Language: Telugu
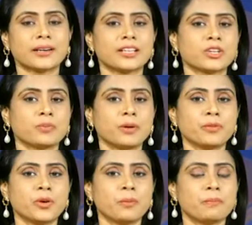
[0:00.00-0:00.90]
పాటల
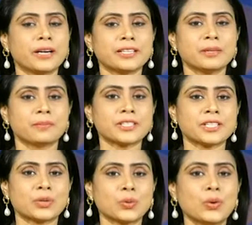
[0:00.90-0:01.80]
రూపంలో పట్టణ
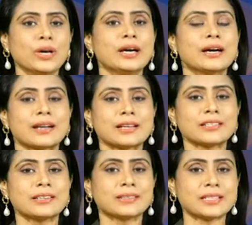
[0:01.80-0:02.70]
ప్రజలకు
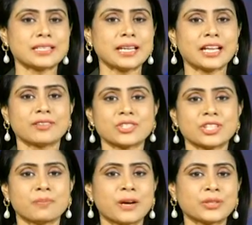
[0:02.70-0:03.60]
రాజన్న దర్శనానికి
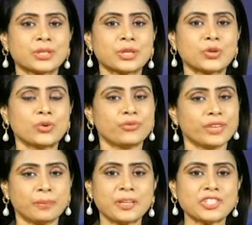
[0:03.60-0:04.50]
వచ్చిన భక్తులకు
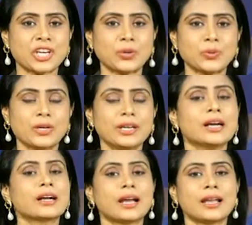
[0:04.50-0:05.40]
వినిపించారు
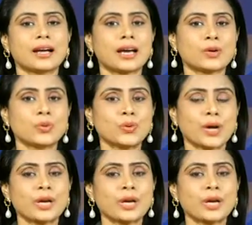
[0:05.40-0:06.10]
కళాకారులు